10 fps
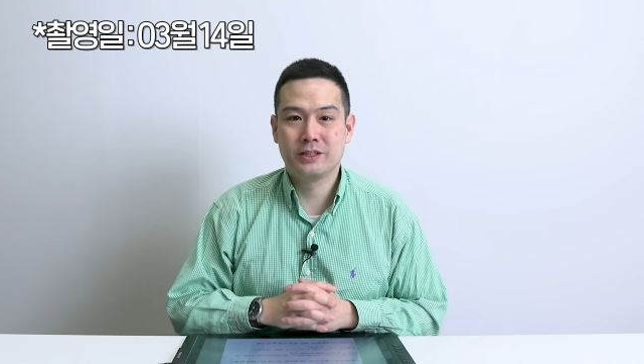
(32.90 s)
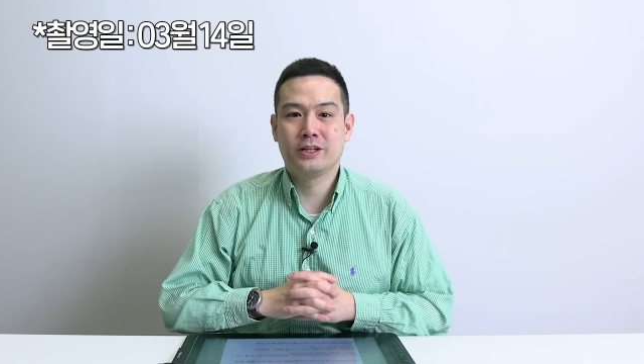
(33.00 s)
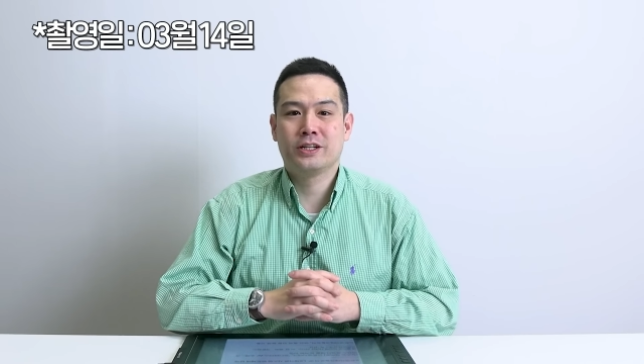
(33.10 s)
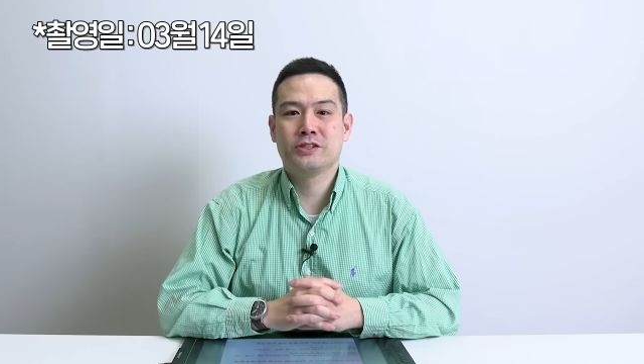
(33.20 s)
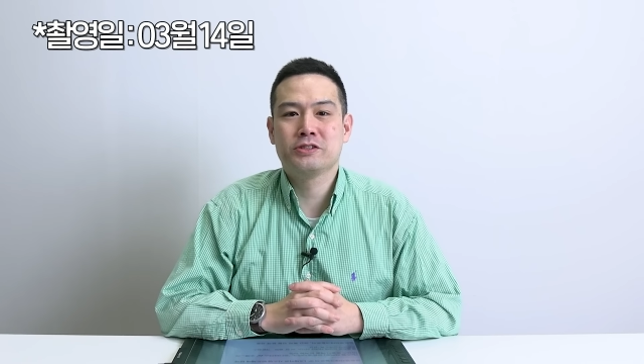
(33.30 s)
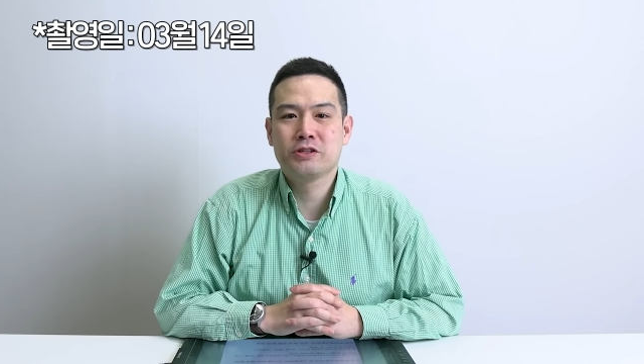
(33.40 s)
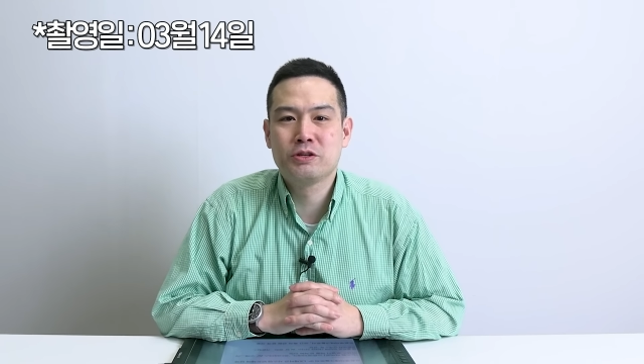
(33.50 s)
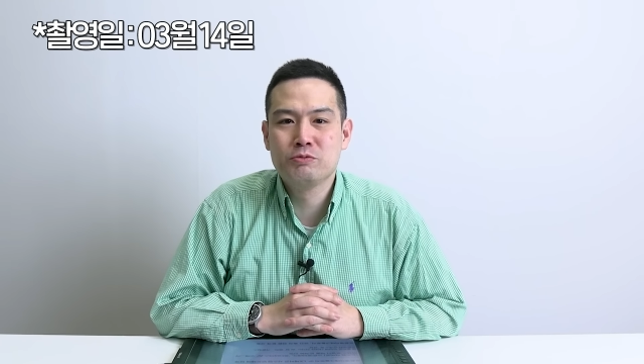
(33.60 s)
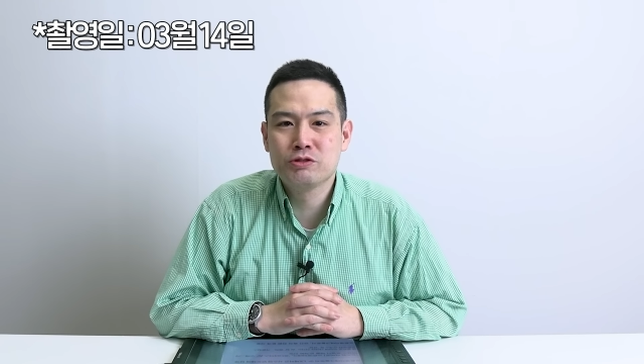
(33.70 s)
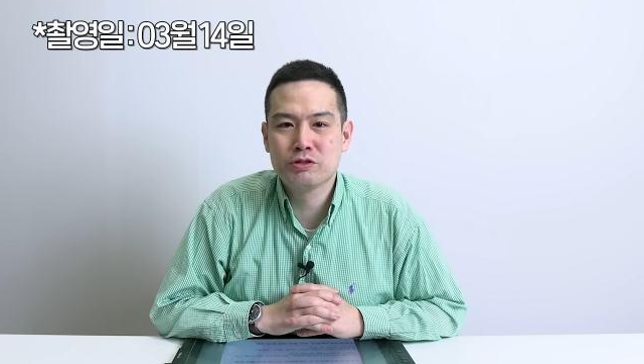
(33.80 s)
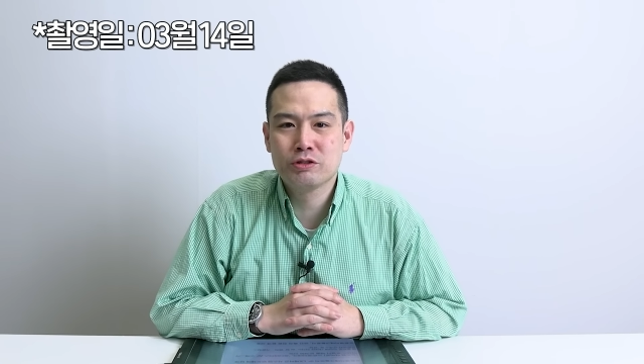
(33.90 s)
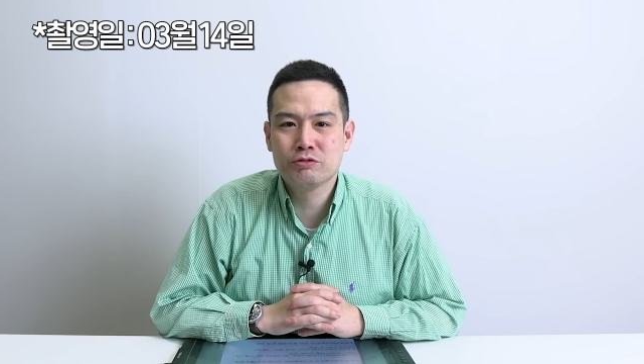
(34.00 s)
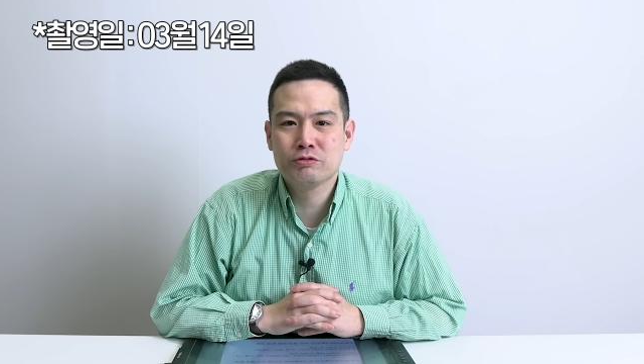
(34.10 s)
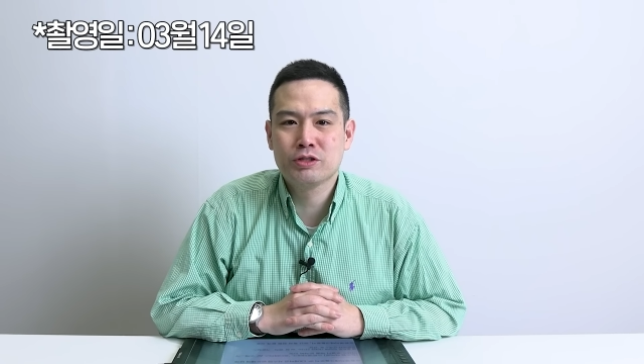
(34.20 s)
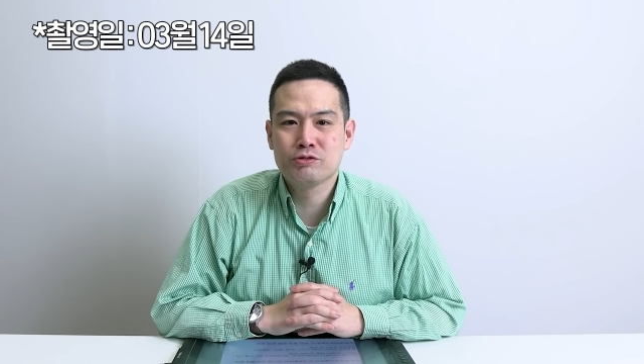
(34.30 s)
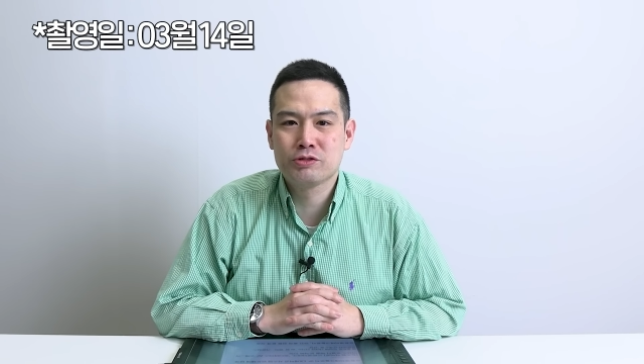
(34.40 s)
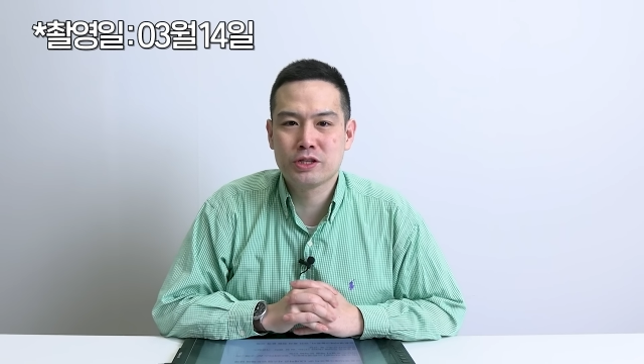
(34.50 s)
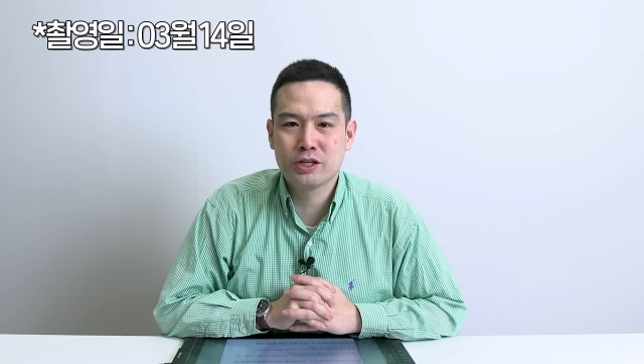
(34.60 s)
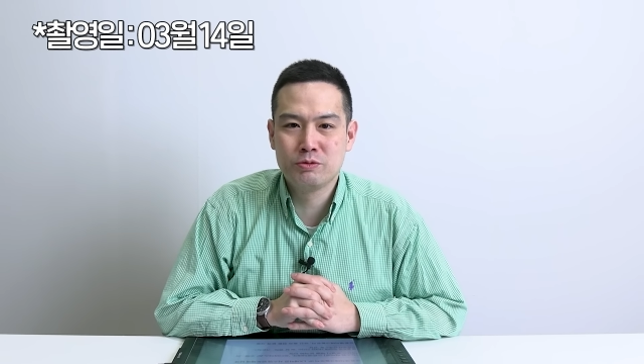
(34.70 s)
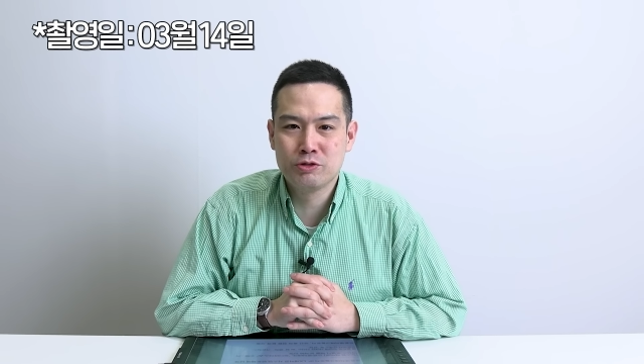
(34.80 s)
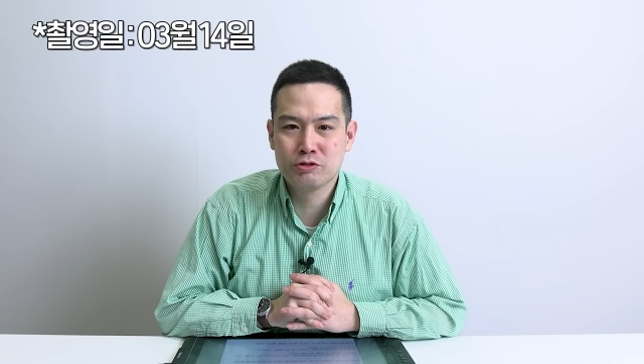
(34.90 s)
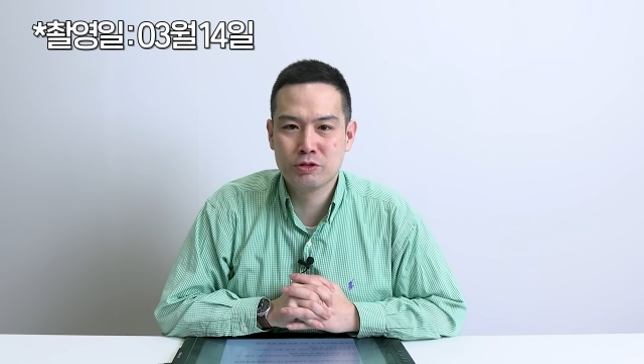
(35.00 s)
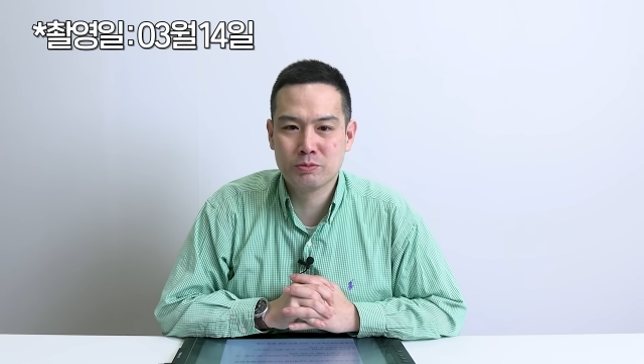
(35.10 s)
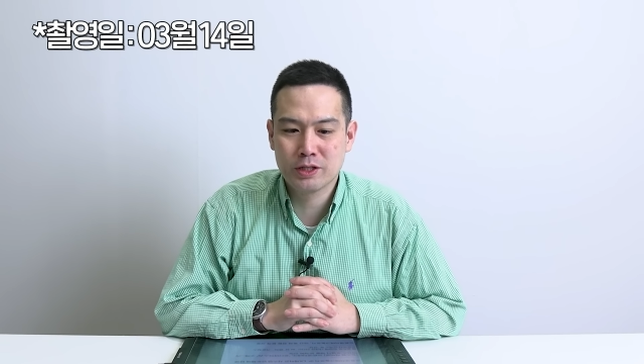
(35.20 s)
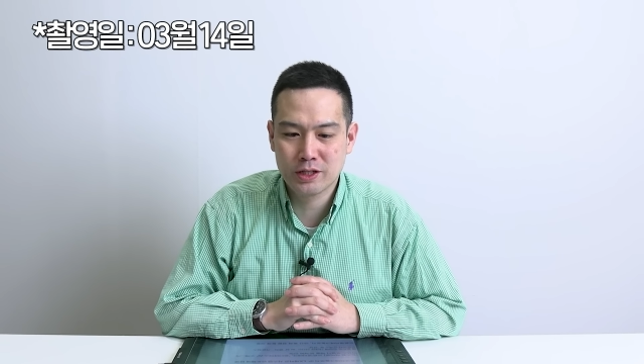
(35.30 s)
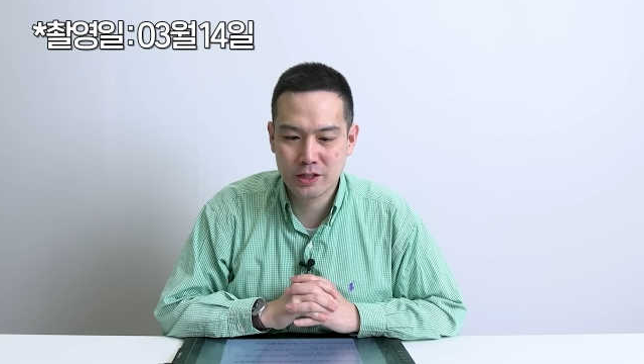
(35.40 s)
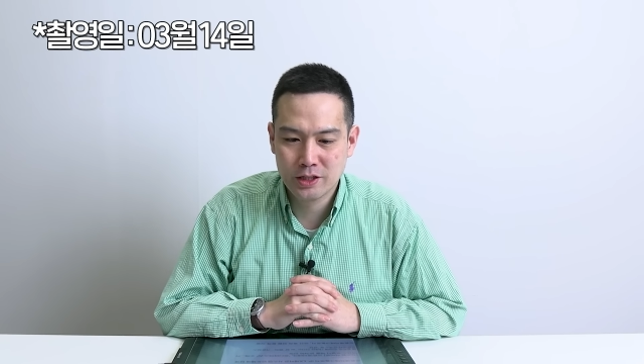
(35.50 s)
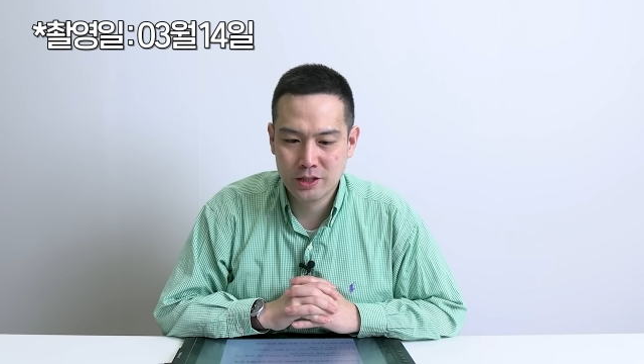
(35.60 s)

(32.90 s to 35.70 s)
네, 안녕하세요. 김지윤의 훈훈한 주식의 김지윤입니다.